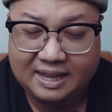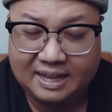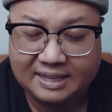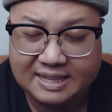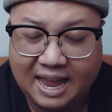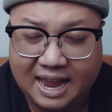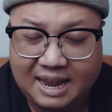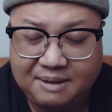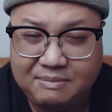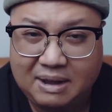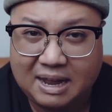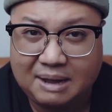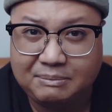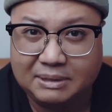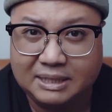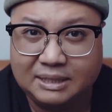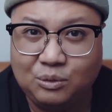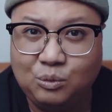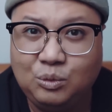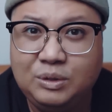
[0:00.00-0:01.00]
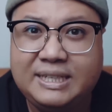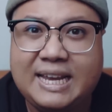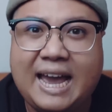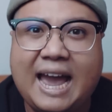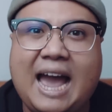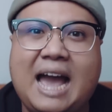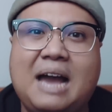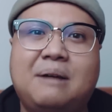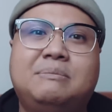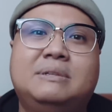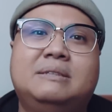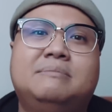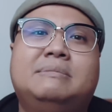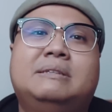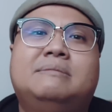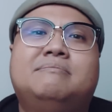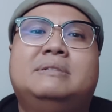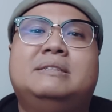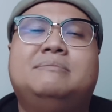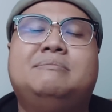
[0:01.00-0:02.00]
để mà mình uống trà mình
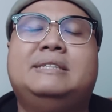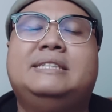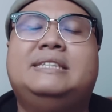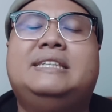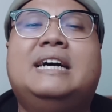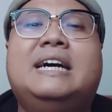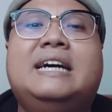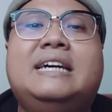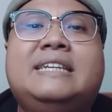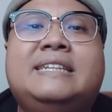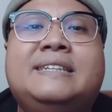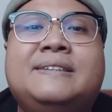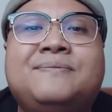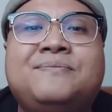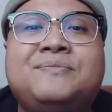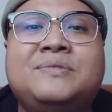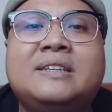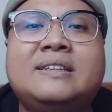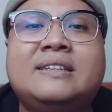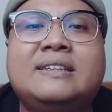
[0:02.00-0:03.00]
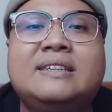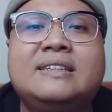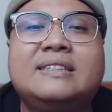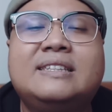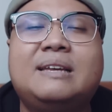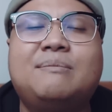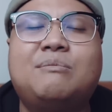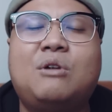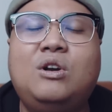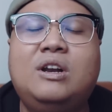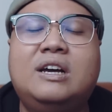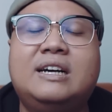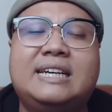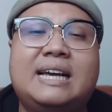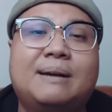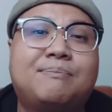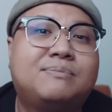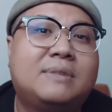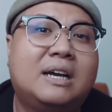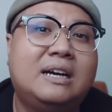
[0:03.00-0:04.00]
mình mình, mình chơi thì mỗi lần
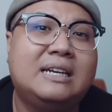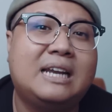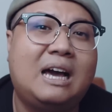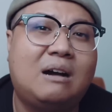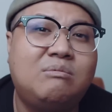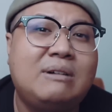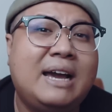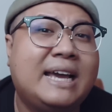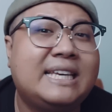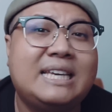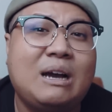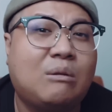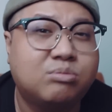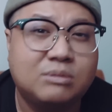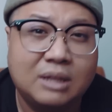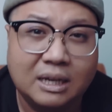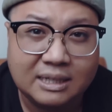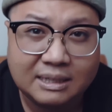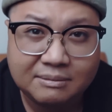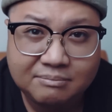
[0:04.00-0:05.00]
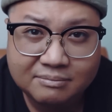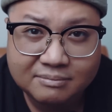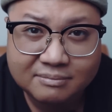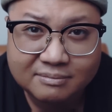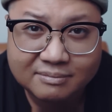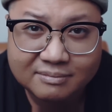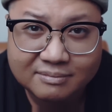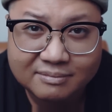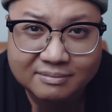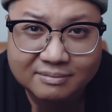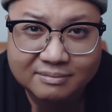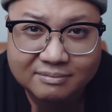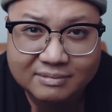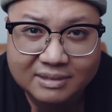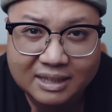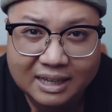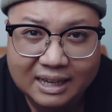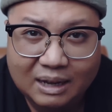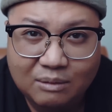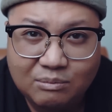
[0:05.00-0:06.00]
gặp tân là ổng hay chọc tân lắm
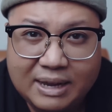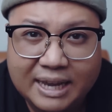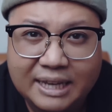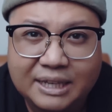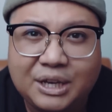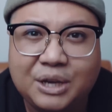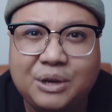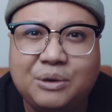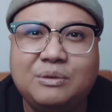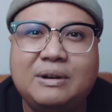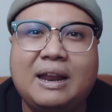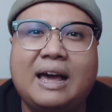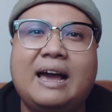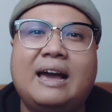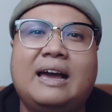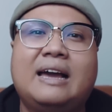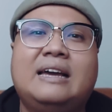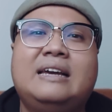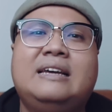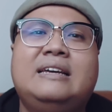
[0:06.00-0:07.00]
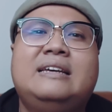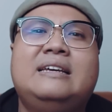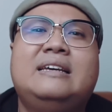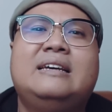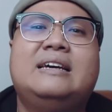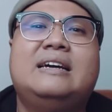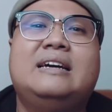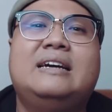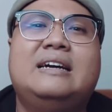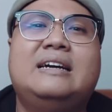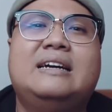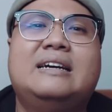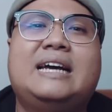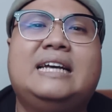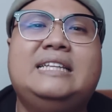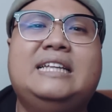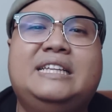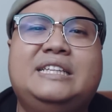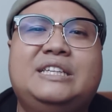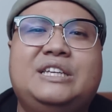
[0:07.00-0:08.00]
à, ổng hay kêu là à,
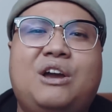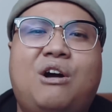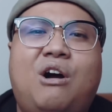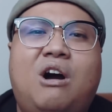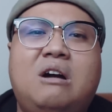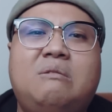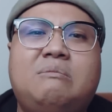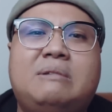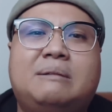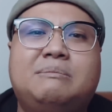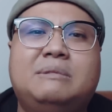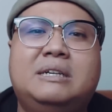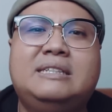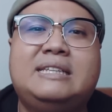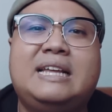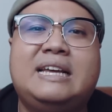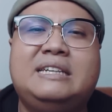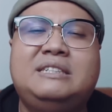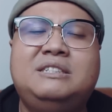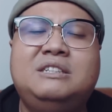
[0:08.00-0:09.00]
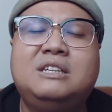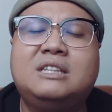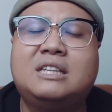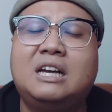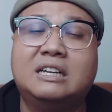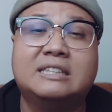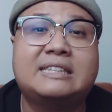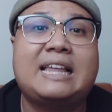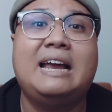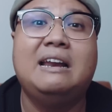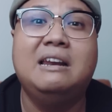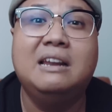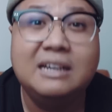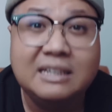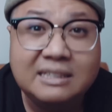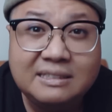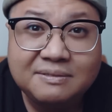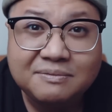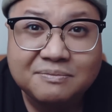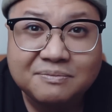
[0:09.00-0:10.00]
cái đình nhỏ mà bữa nay rước thần tài
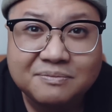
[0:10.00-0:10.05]
lớn